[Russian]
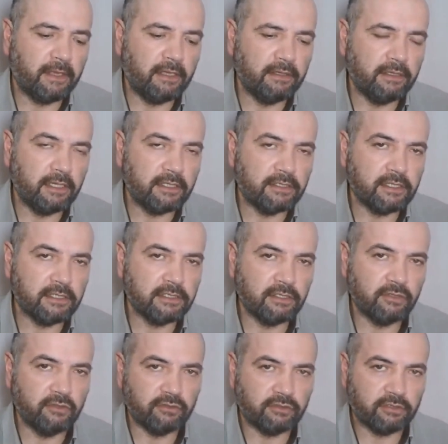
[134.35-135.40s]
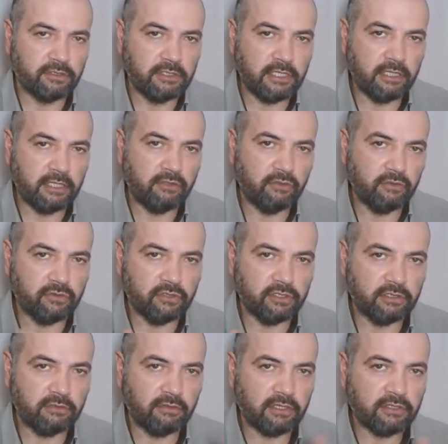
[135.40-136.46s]
Аллах создает некую
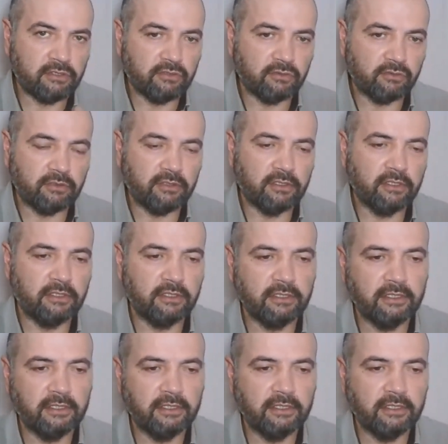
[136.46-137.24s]
ситуацию,